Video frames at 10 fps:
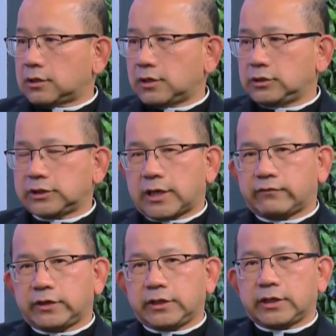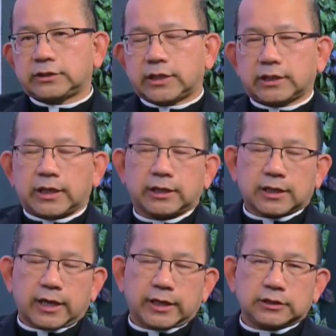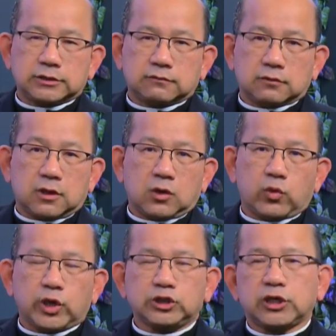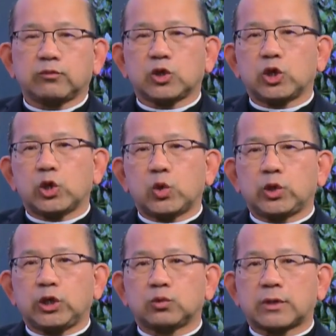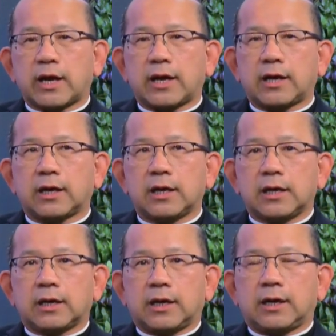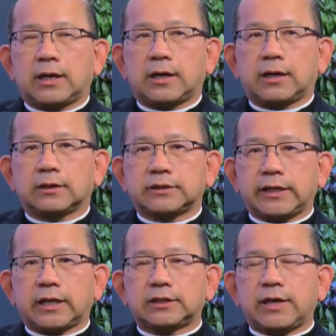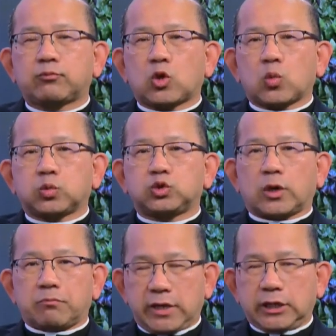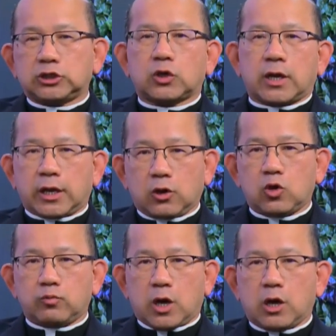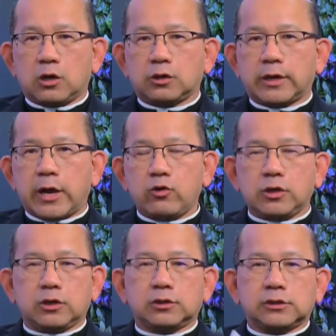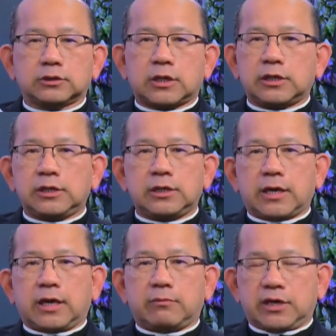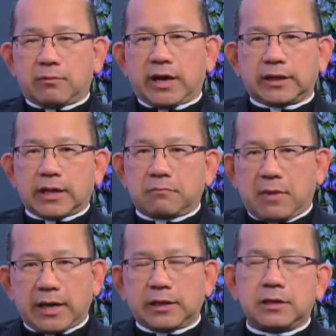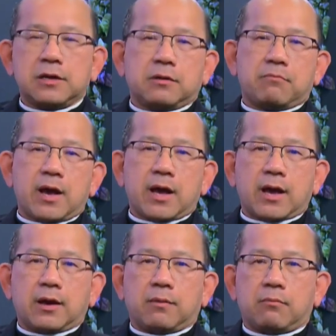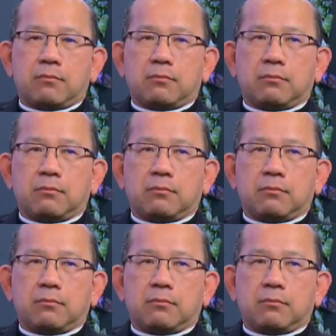à, thưa Đức Cha với à, cha Thành Tài, à, quý anh chị em tín hữu thì chúng ta sẽ tiếp tục chuẩn bị cho ngày hôm đó nếu như tới ngày 17 tháng 7 mà